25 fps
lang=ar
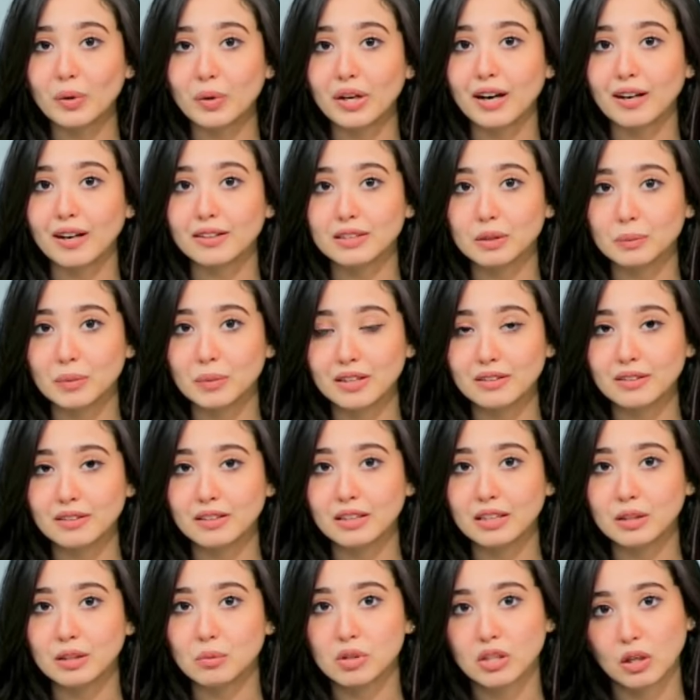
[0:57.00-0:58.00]

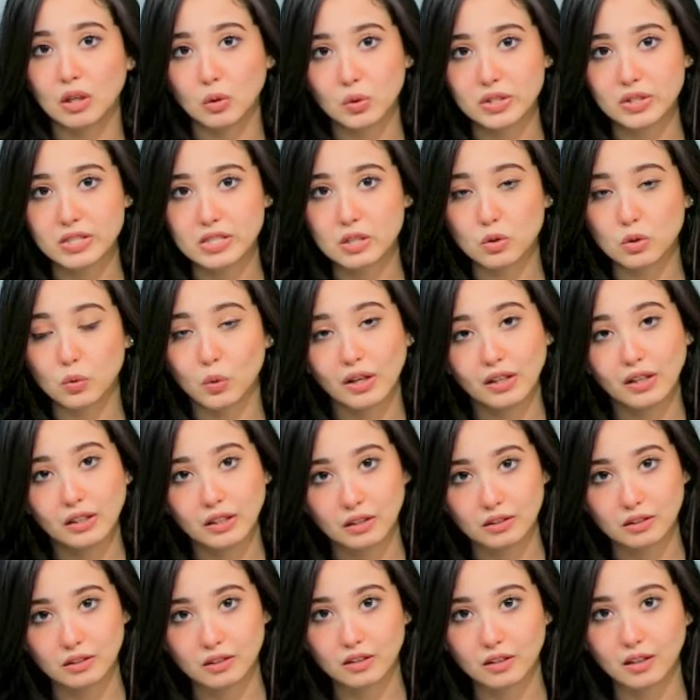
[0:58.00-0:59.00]
اعتماده من الوزير
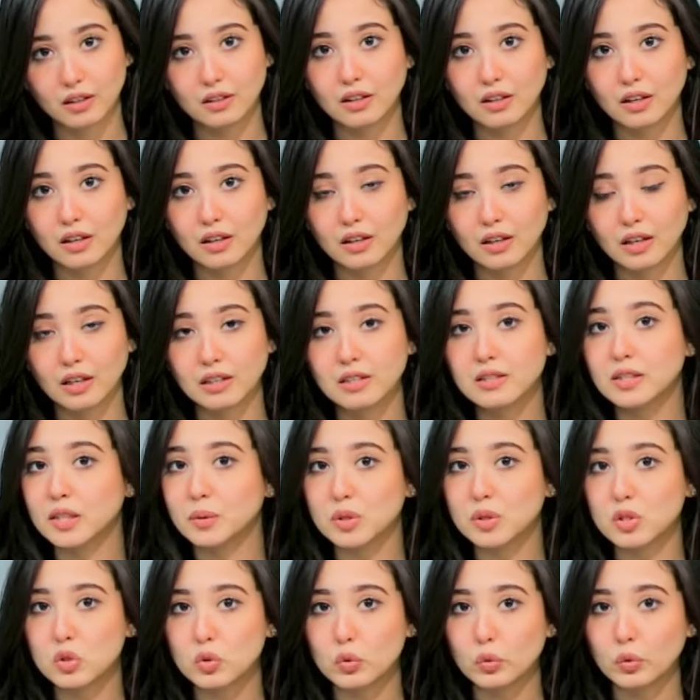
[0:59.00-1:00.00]
وأكدت أنها غير
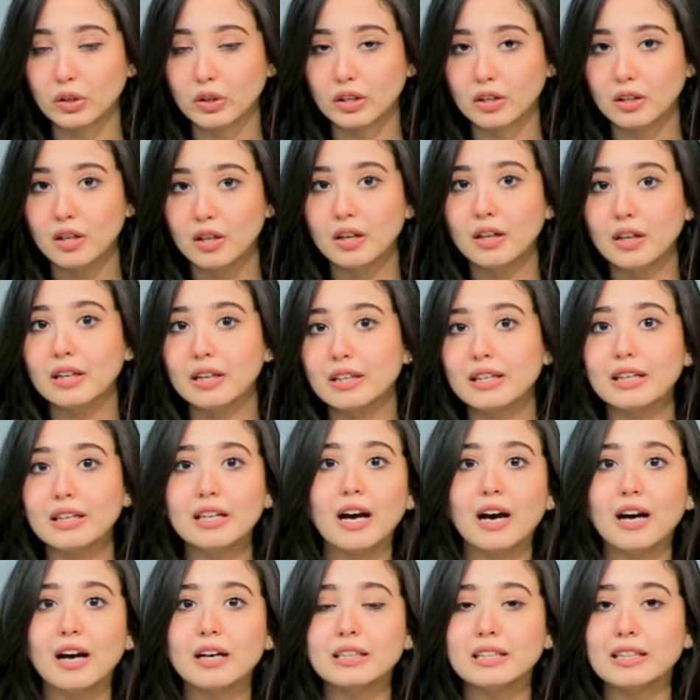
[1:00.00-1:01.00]
مسؤولة
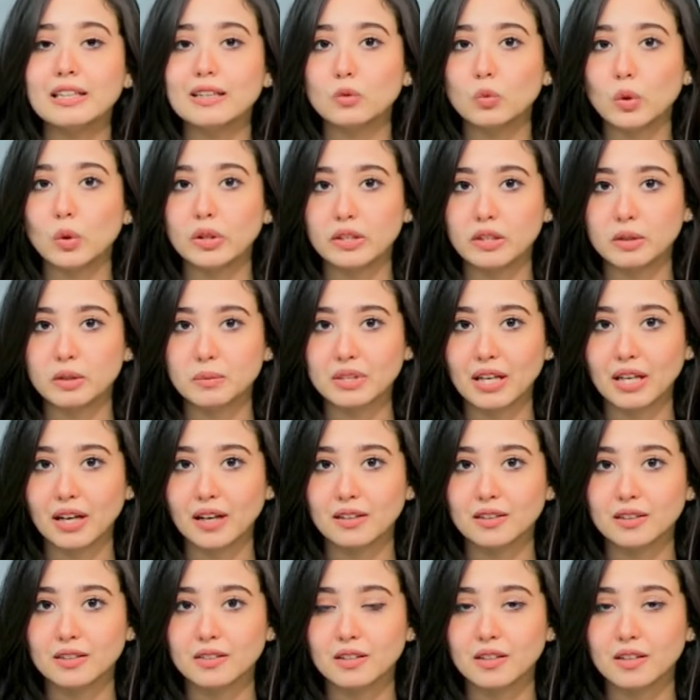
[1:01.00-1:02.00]
إلا عن جدول
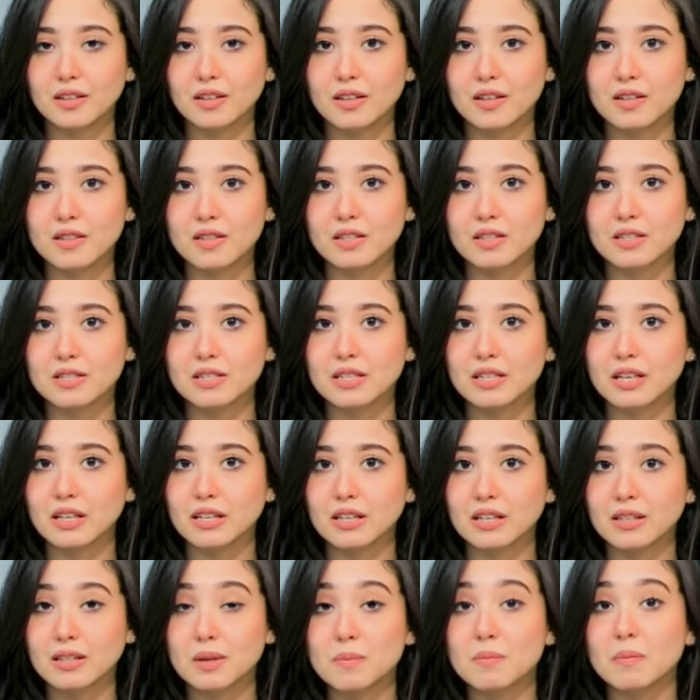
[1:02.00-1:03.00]
الامتحانات الذي
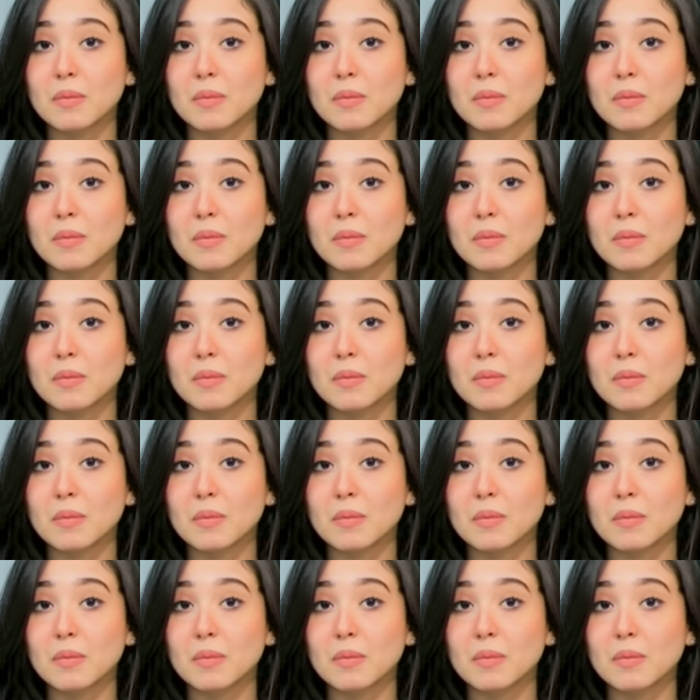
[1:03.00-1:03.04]
سيتم